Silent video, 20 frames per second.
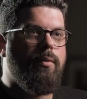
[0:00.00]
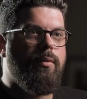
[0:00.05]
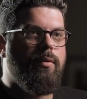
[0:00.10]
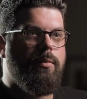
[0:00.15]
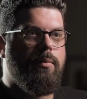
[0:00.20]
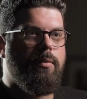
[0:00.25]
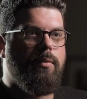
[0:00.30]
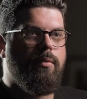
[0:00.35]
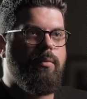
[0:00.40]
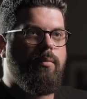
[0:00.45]

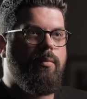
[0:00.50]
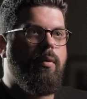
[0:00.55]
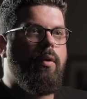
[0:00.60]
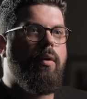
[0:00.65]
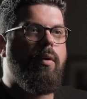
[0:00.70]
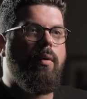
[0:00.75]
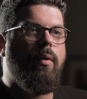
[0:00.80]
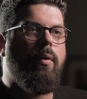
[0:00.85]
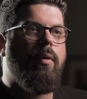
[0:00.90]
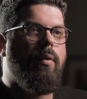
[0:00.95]
je pense qu'on
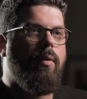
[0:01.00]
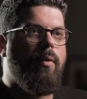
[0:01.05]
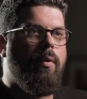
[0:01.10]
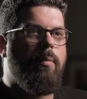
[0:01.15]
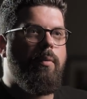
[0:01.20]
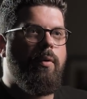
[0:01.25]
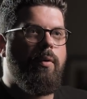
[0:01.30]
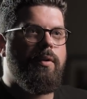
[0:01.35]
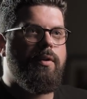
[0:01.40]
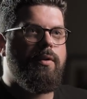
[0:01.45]
pourra
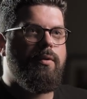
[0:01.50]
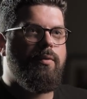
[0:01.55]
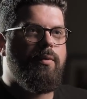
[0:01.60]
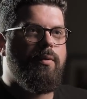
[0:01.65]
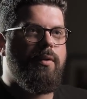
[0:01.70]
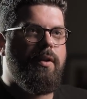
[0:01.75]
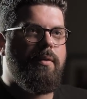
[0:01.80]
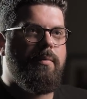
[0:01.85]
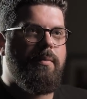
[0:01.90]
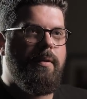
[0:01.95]
en,
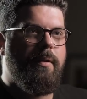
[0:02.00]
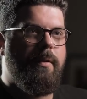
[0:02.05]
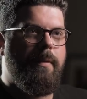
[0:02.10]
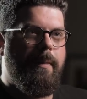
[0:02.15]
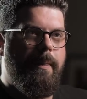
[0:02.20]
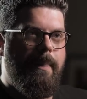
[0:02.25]
discuter. Mais...